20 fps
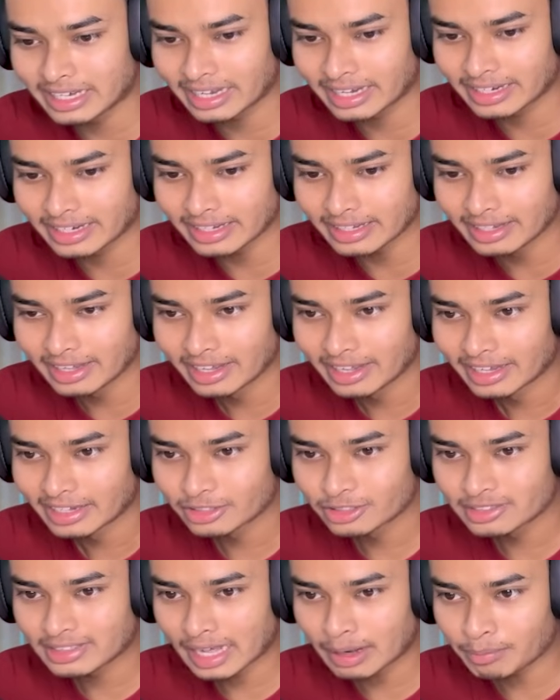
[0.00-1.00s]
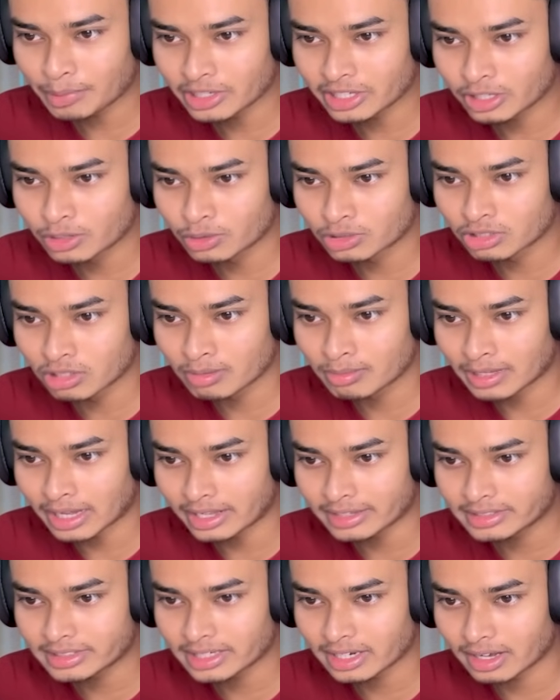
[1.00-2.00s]
এখানে কিন্তু তারপরে কি করতে হবে
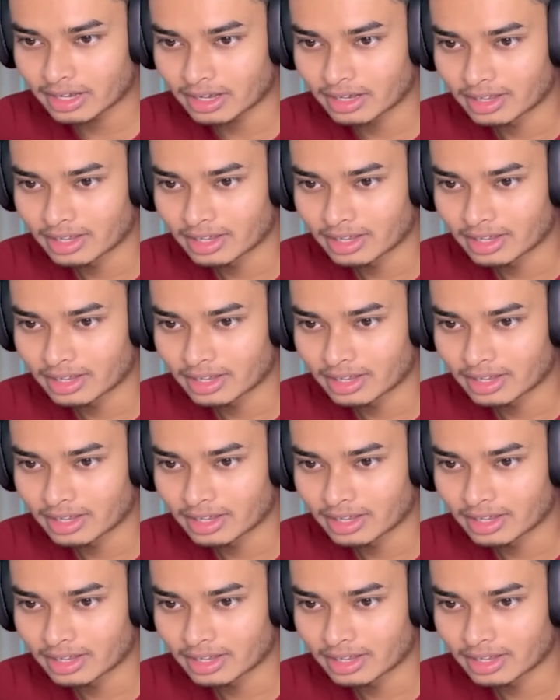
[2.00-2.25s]
আচ্ছা